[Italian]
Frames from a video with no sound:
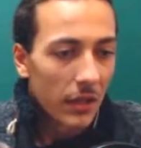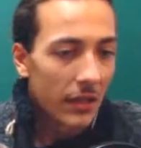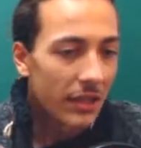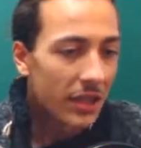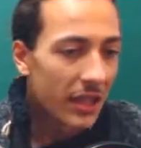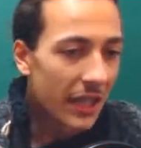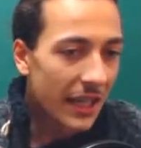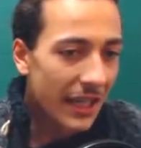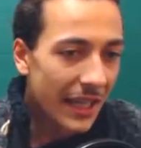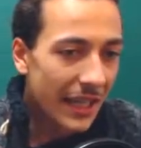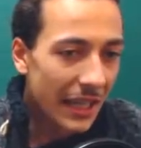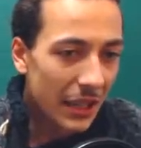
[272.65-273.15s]
Levati
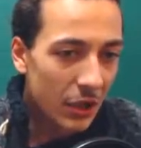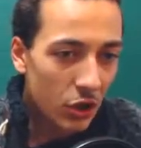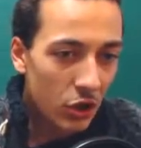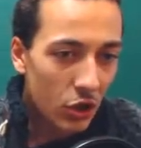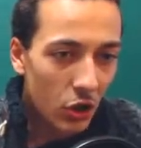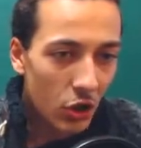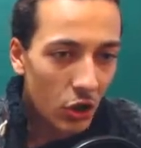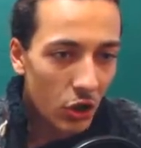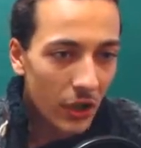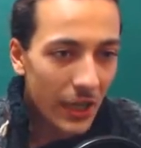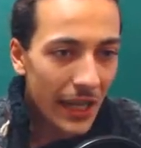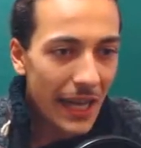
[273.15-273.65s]
che
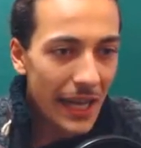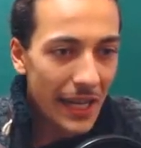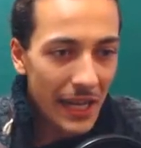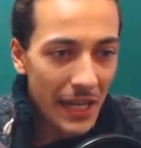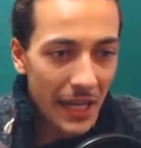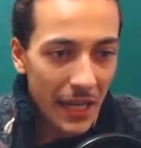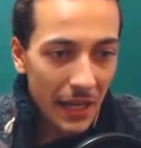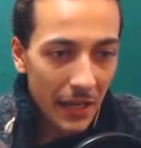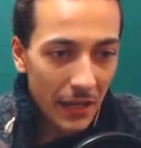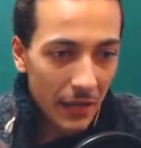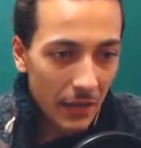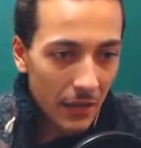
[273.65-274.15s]
cazzo,
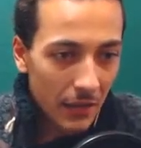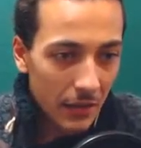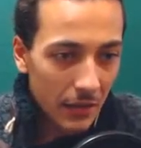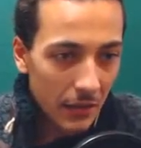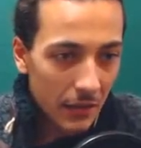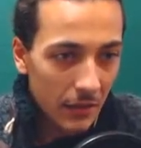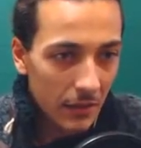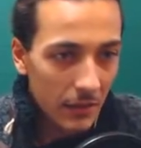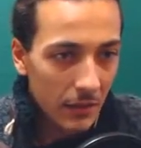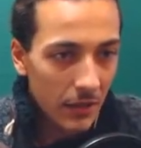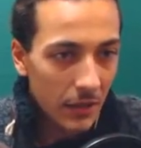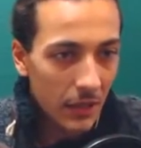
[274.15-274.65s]
cane!
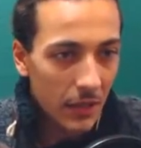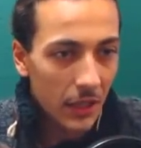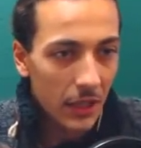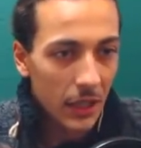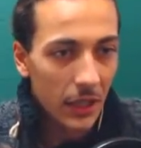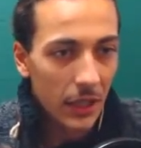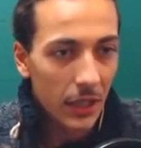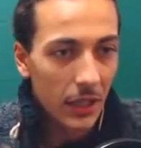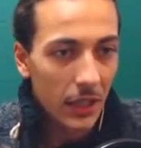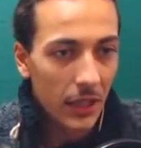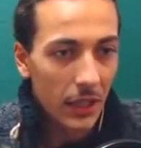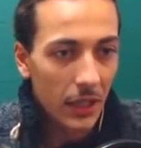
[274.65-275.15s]

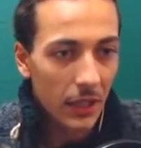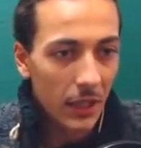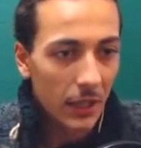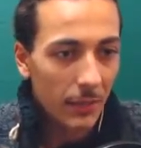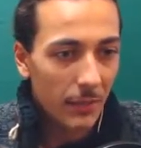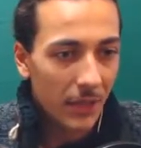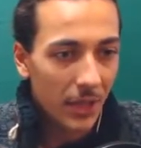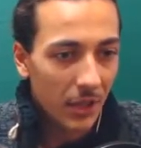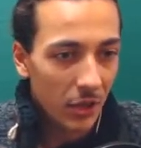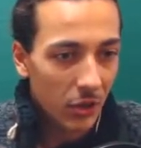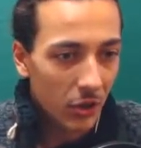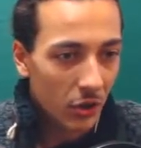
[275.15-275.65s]
Eeeh,
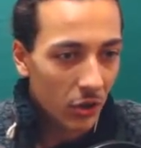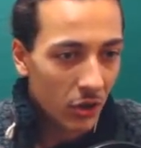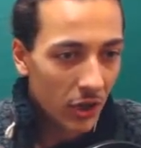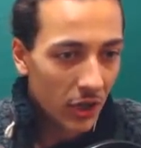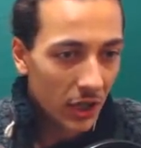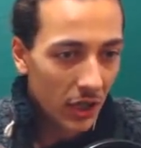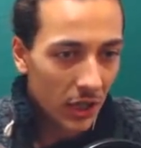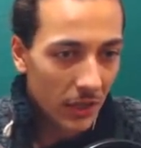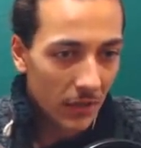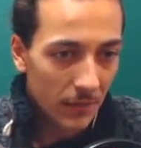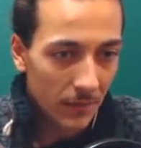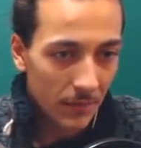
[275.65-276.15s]

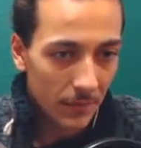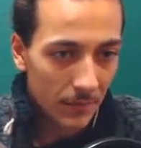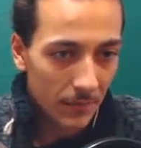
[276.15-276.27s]
madonna.